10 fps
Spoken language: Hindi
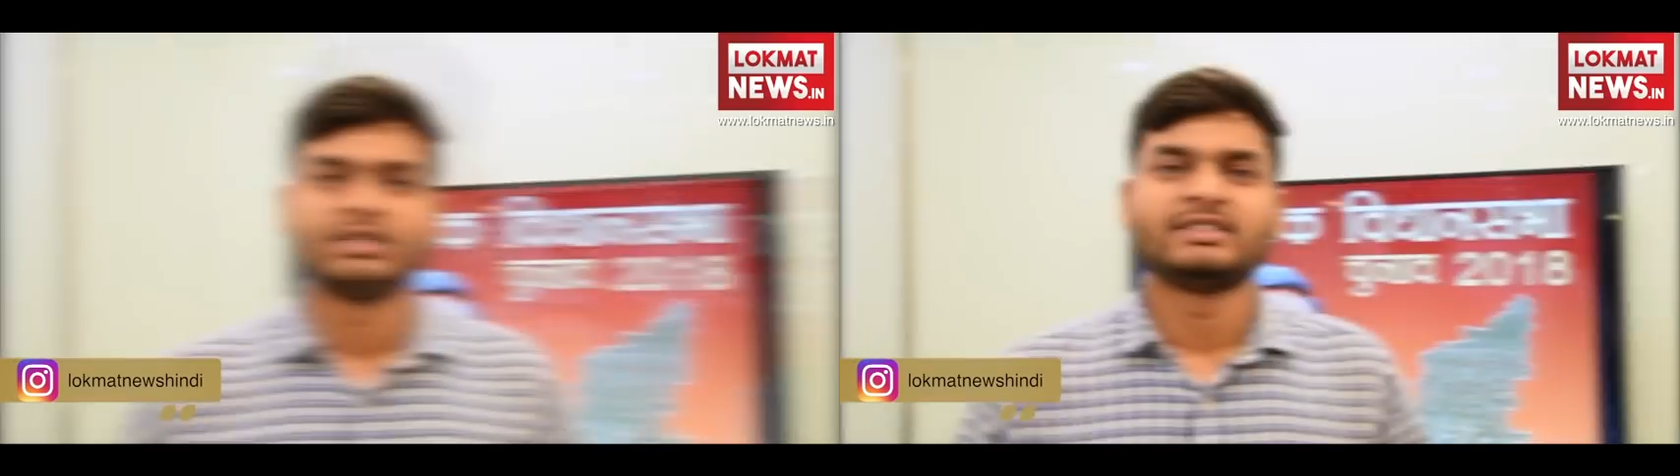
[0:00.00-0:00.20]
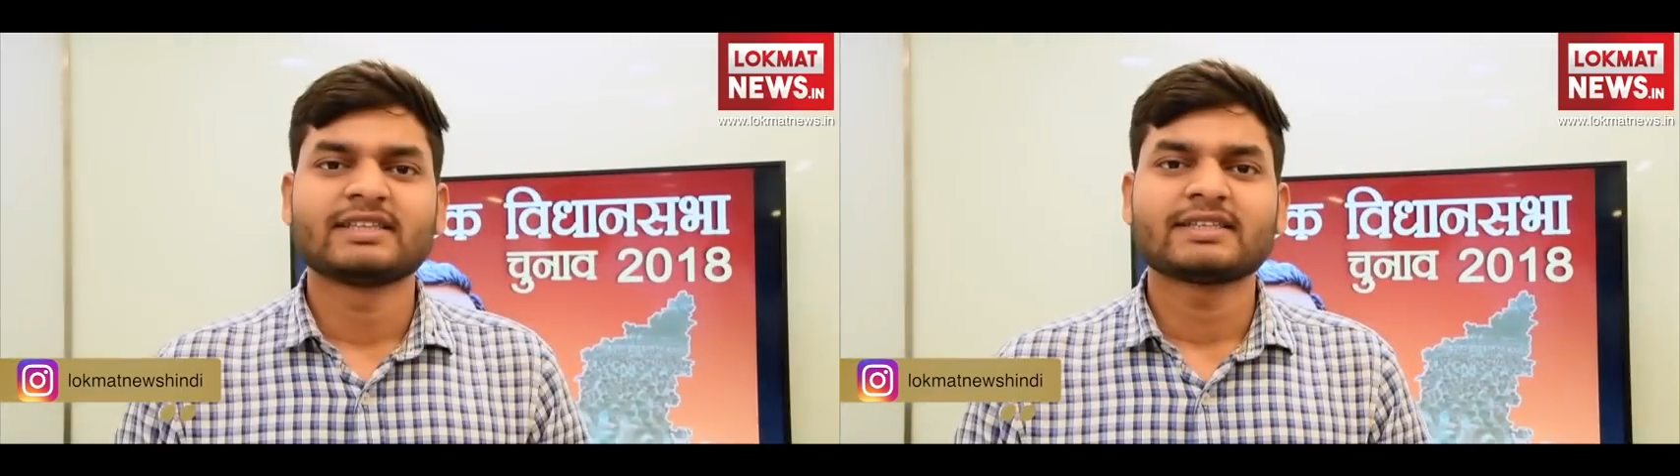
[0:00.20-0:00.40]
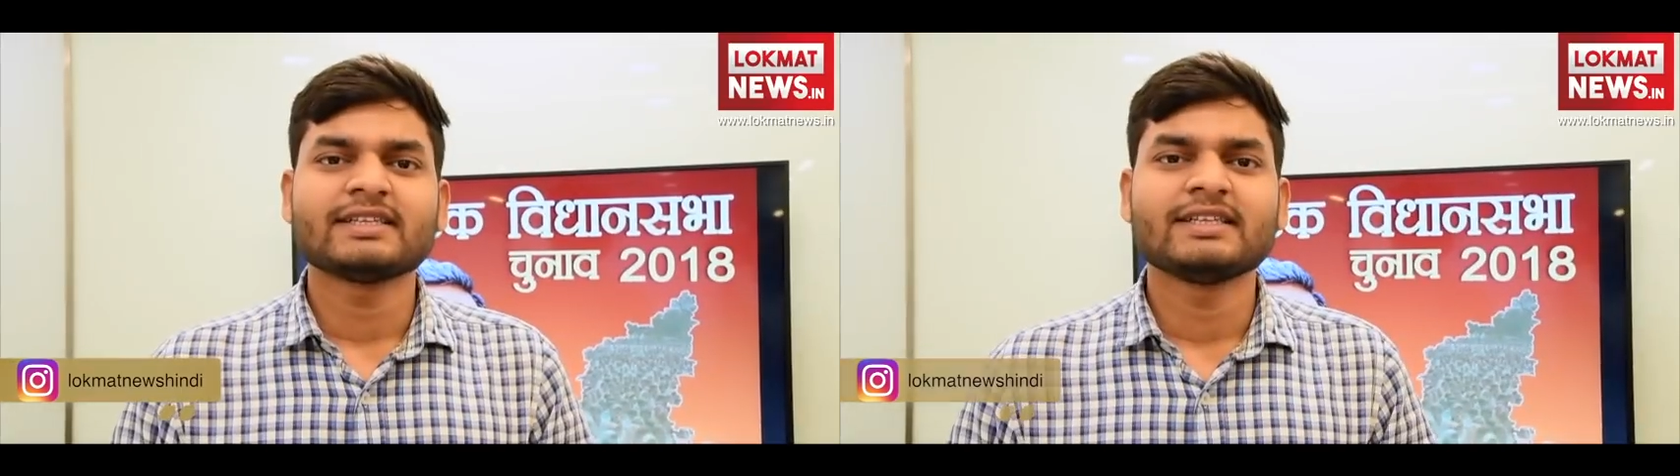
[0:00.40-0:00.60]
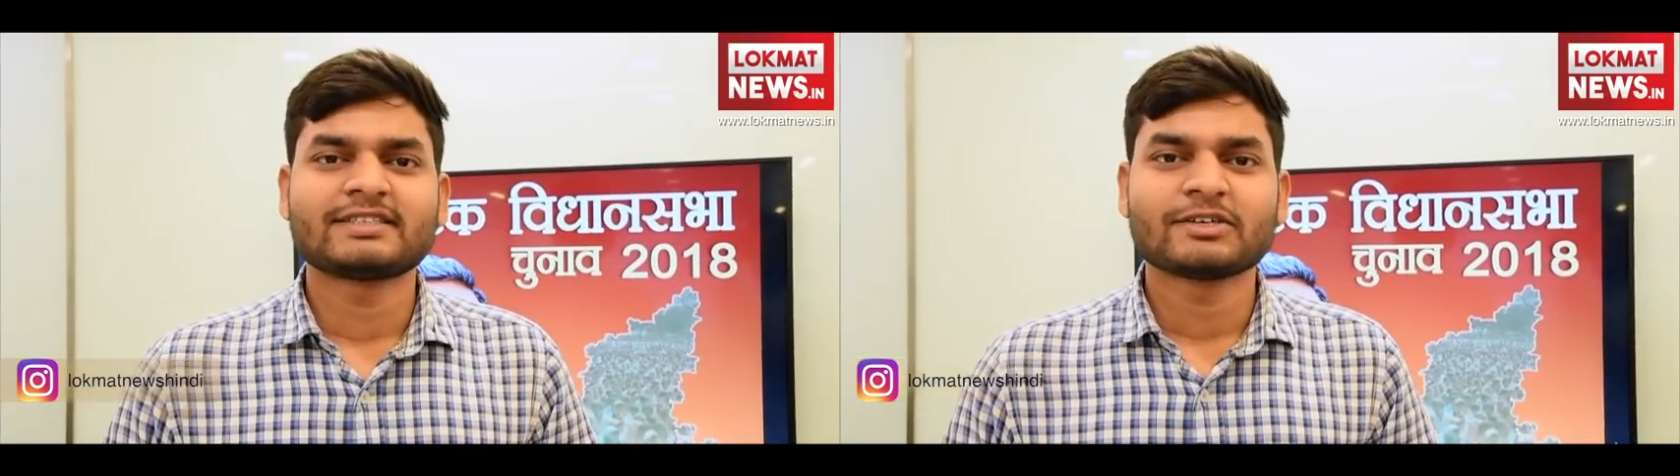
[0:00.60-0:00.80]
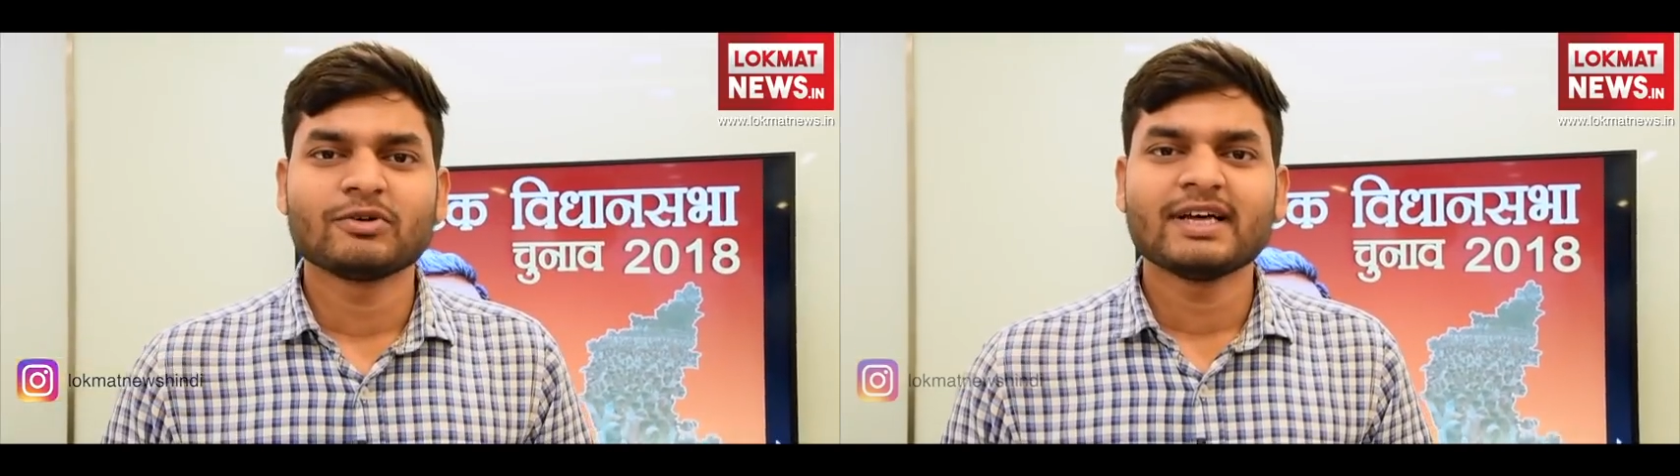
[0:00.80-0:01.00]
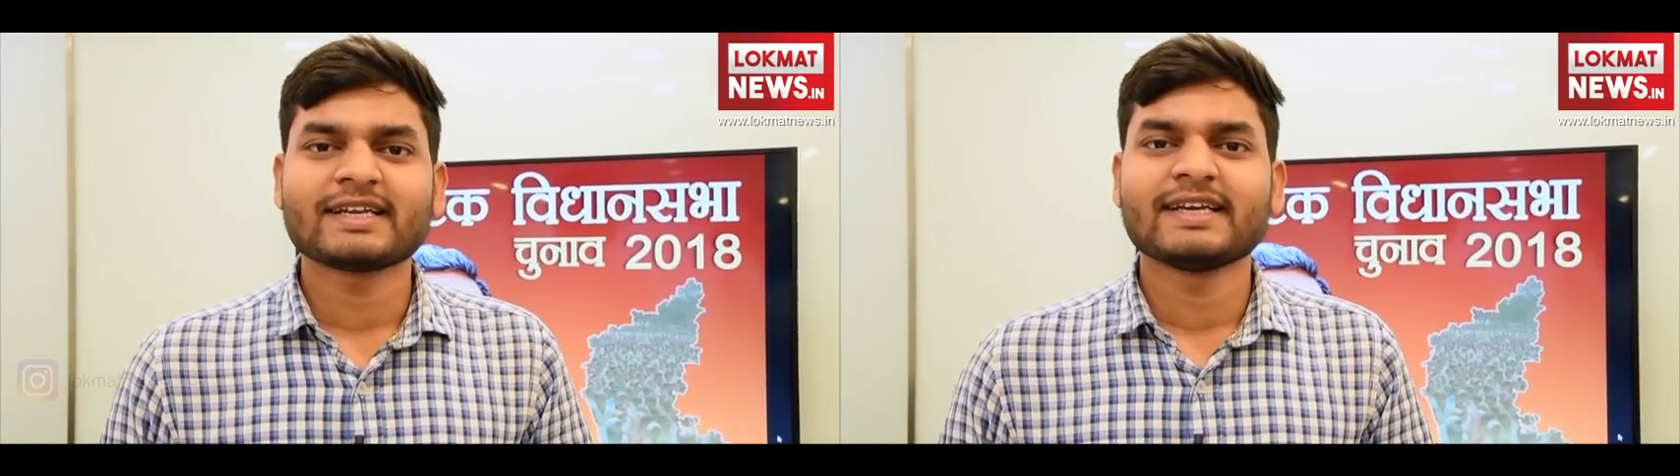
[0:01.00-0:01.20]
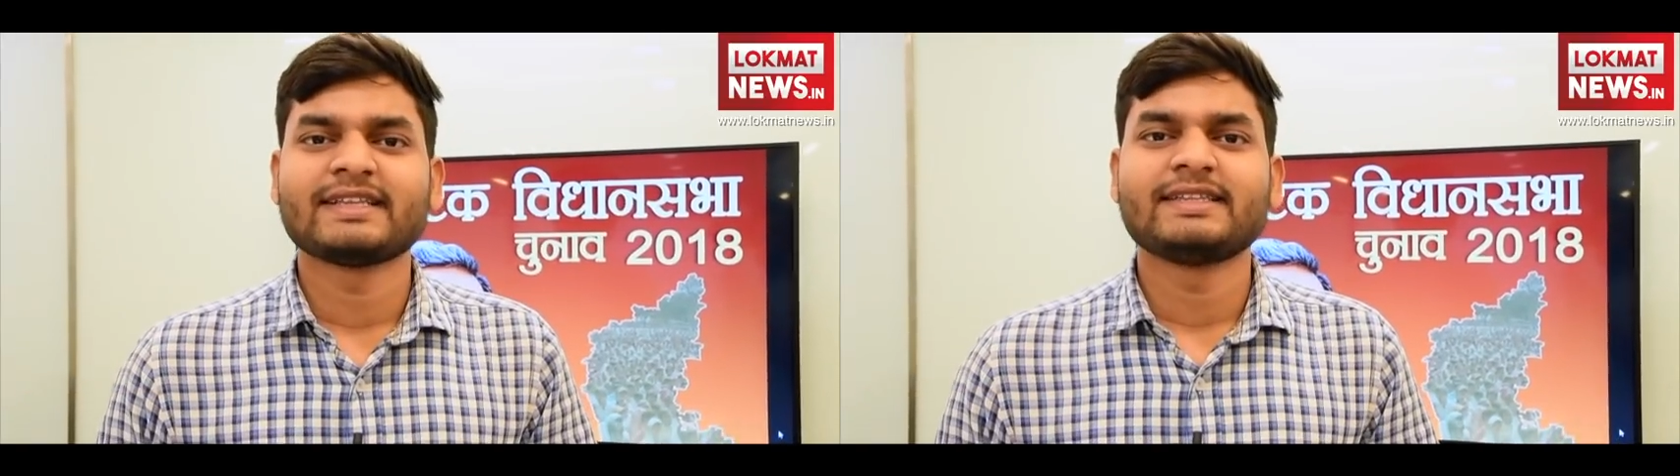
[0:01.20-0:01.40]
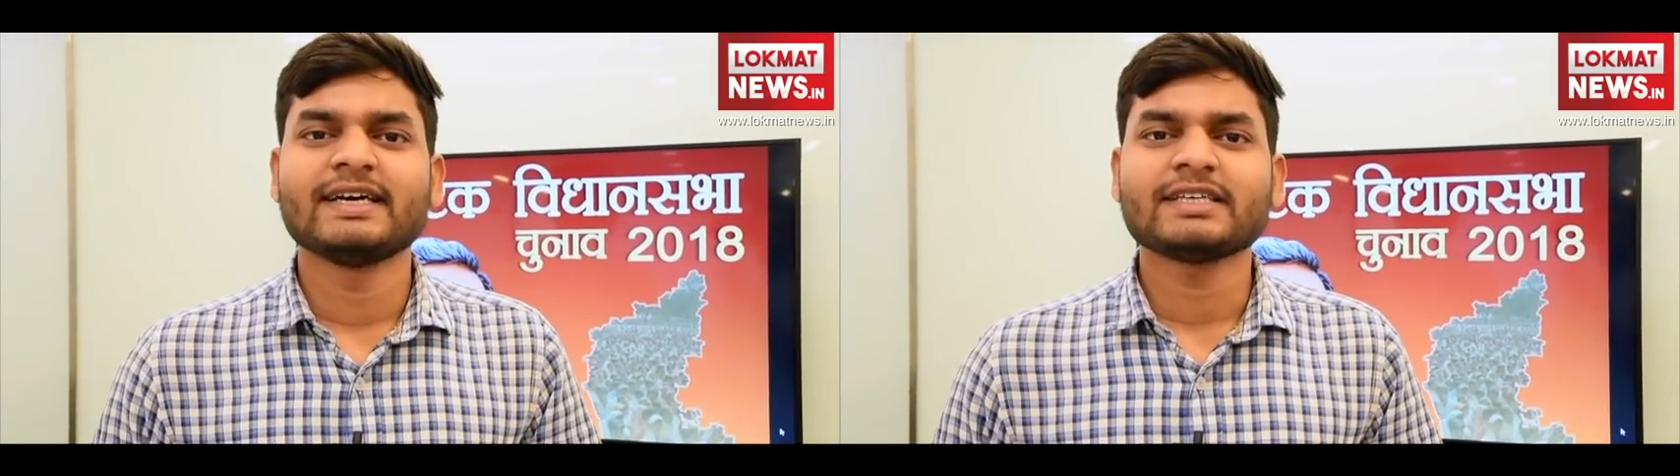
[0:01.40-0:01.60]
जनता दल सेकुलर के
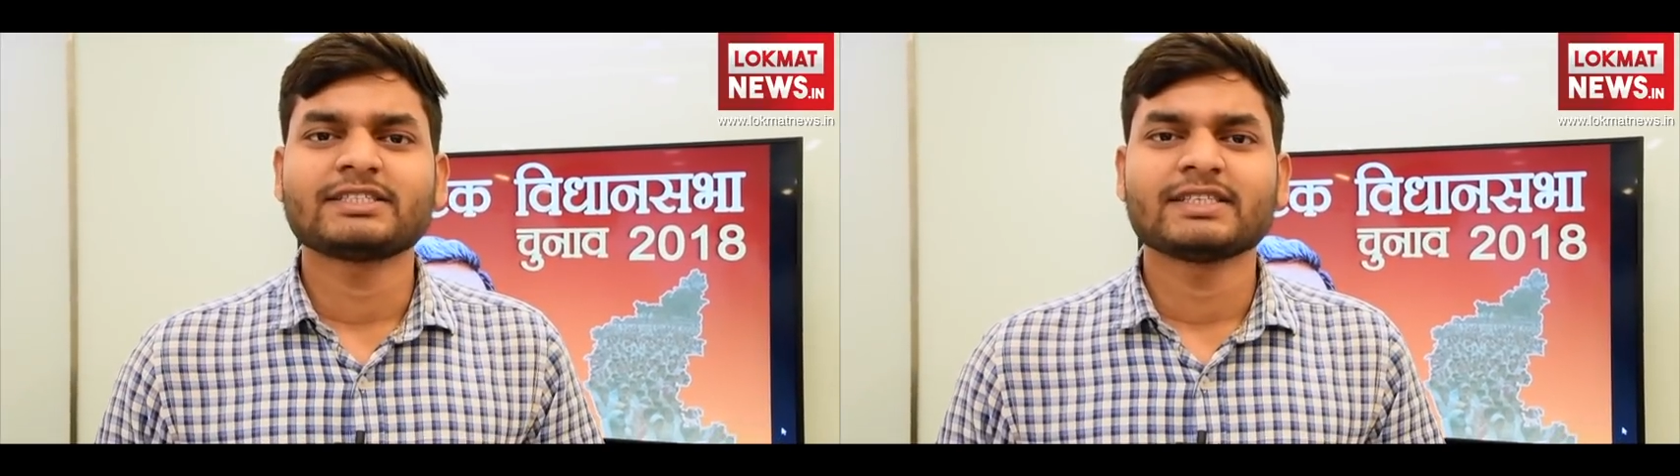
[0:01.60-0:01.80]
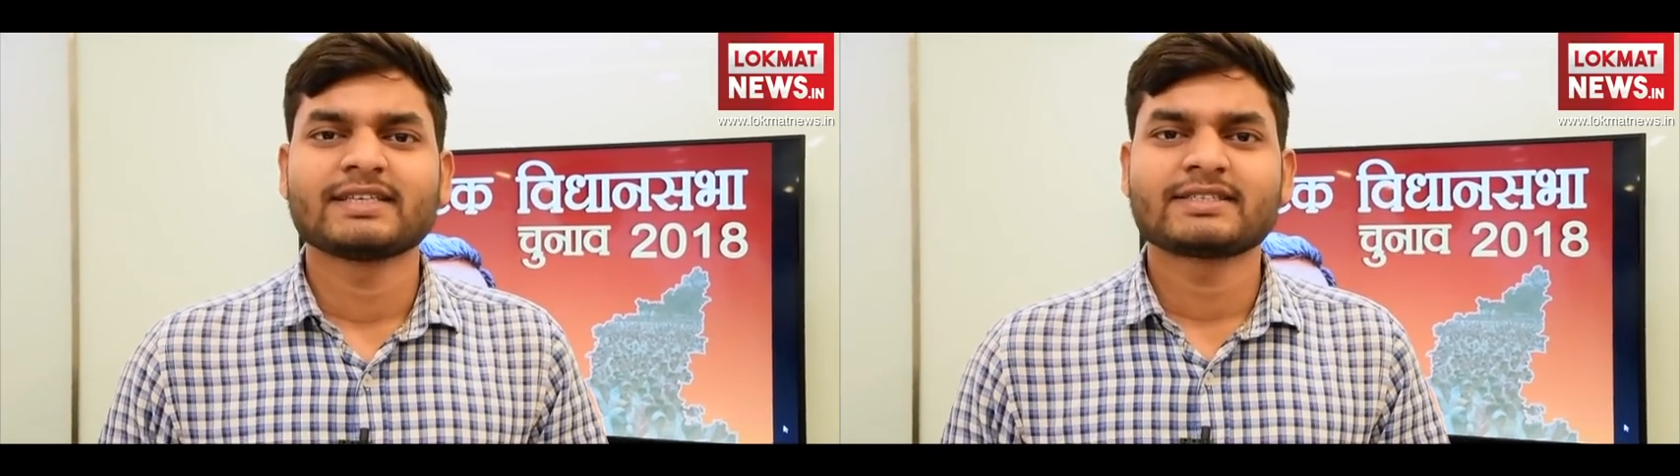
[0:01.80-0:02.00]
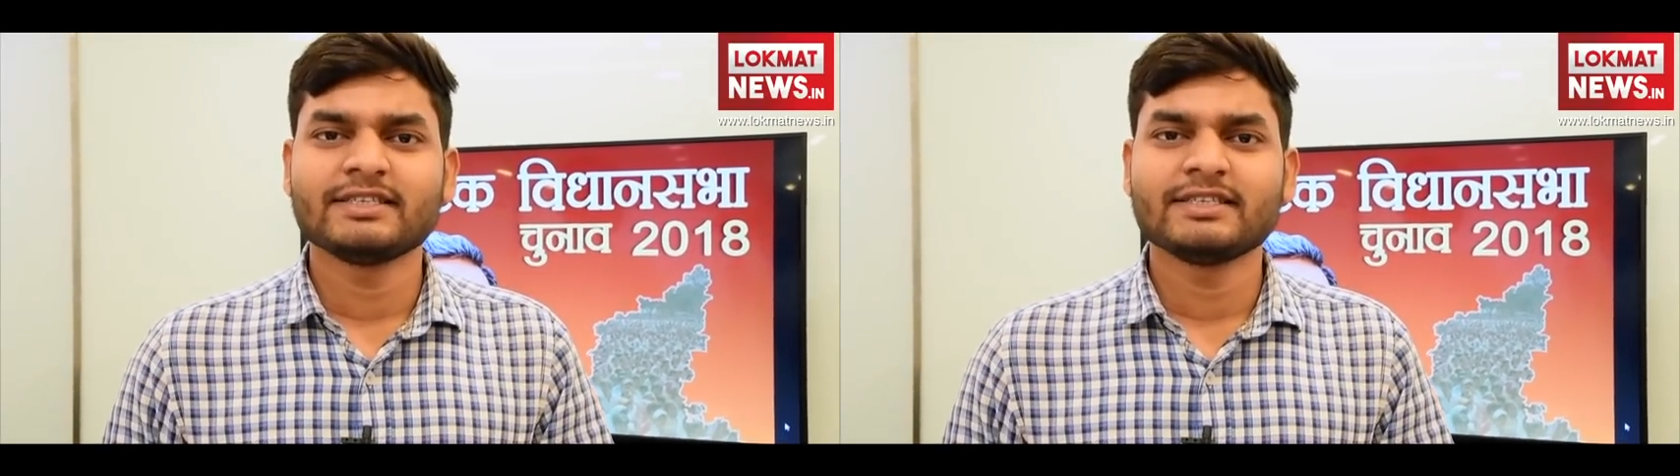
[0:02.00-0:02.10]
अध्यक्ष एच